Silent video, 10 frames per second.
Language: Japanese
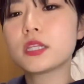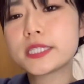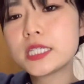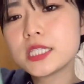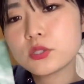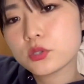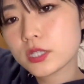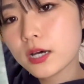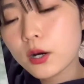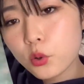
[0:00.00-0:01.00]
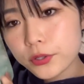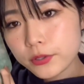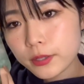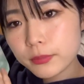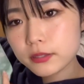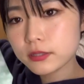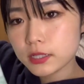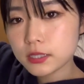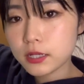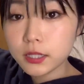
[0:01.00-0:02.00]
な。チッチのさ、保育園バッグ
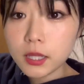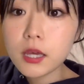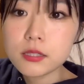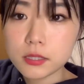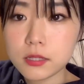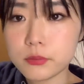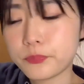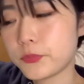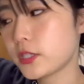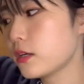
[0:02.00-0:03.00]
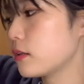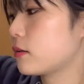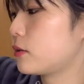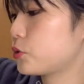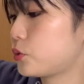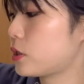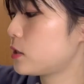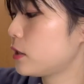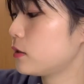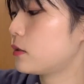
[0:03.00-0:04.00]
がさ、イケアじゃん。イケアだからちょっと
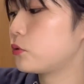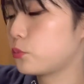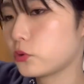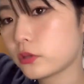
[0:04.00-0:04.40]
ダサいなと思っ